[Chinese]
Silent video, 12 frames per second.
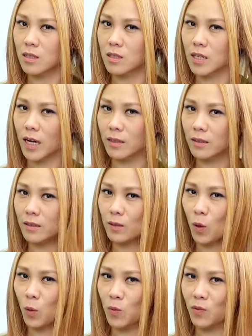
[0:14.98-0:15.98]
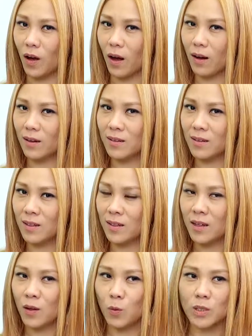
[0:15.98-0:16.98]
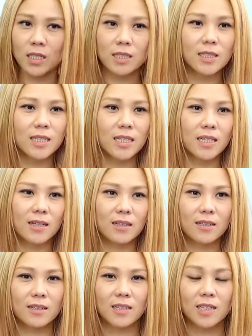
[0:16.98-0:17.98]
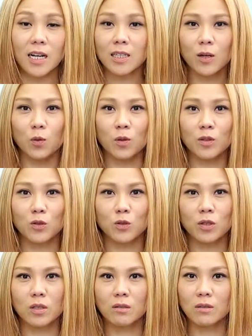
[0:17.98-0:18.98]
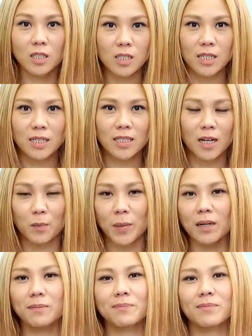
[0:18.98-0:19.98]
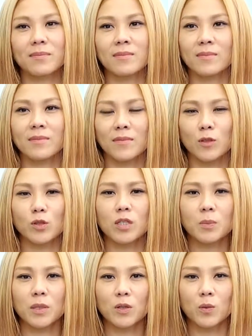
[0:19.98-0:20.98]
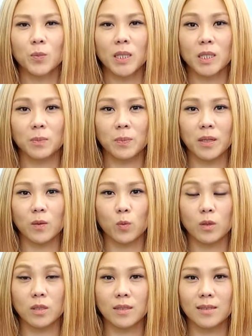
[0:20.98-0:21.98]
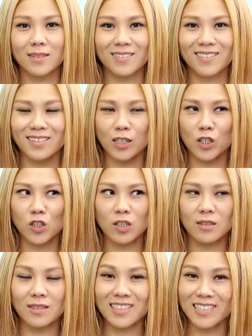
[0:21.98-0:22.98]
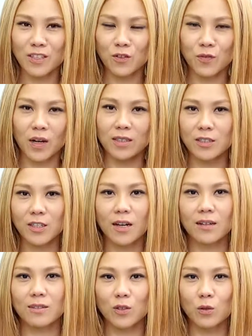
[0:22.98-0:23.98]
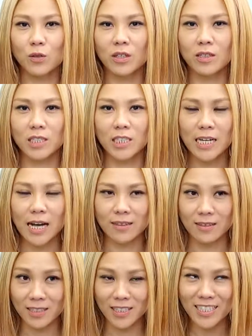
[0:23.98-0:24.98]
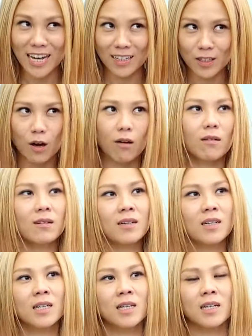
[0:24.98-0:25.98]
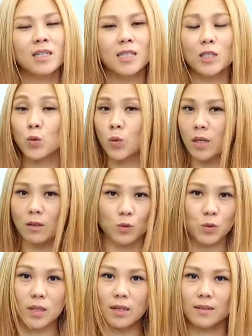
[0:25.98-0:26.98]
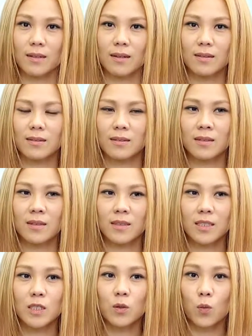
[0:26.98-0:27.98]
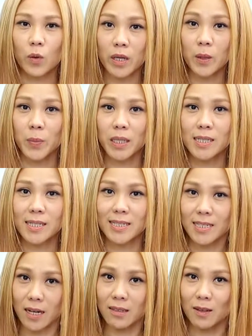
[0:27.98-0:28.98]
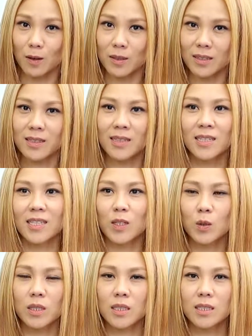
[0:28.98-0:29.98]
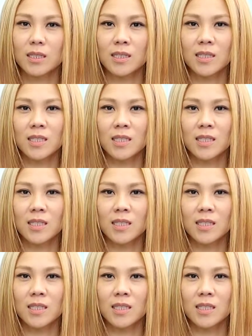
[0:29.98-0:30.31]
染头发。我相信大家看到我就觉得这是蔡健雅吗？有些朋友被被我这个一身的金发煞有点点吓吓到，但是我告诉大家，这我也被自己吓到了，因为呢，